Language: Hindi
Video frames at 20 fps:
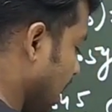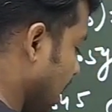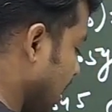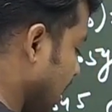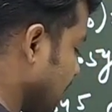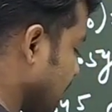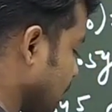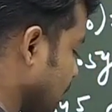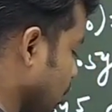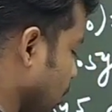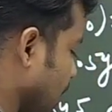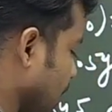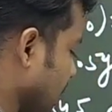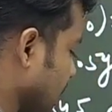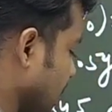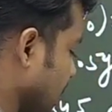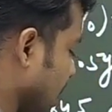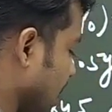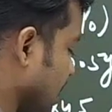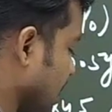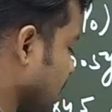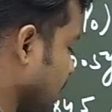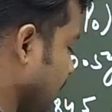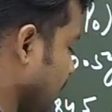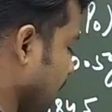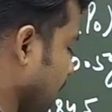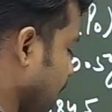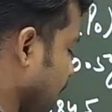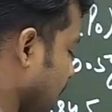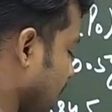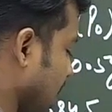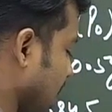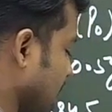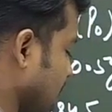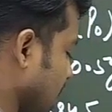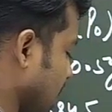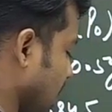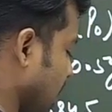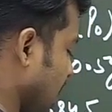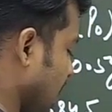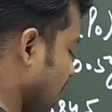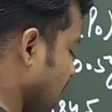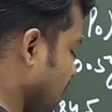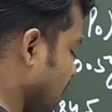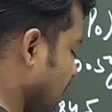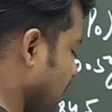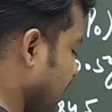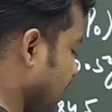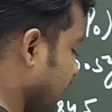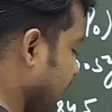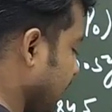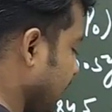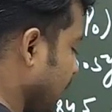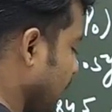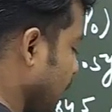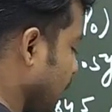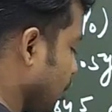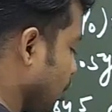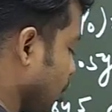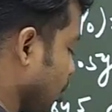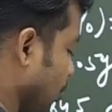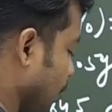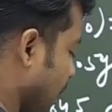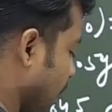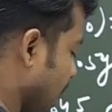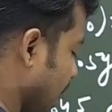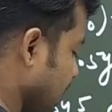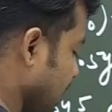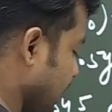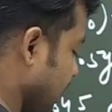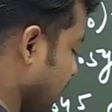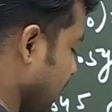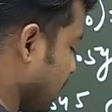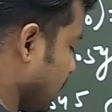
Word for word: 850 में पांच का भाग करना है तो पांच